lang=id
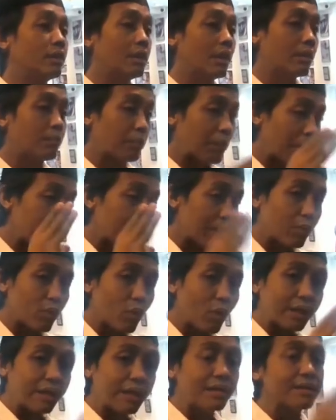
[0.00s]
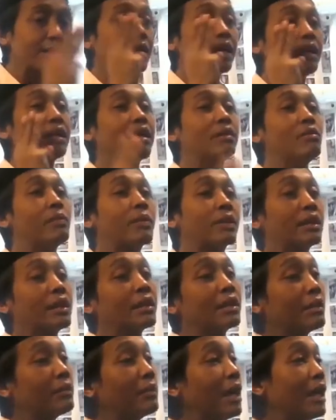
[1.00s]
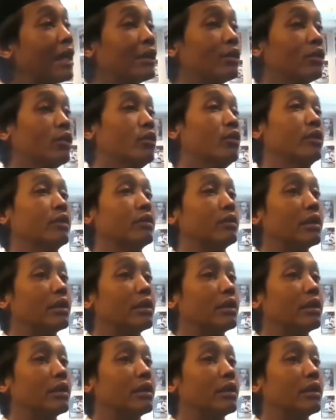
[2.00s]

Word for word: dan Pak Prabowo ada di sana mempertahankan Pak Harto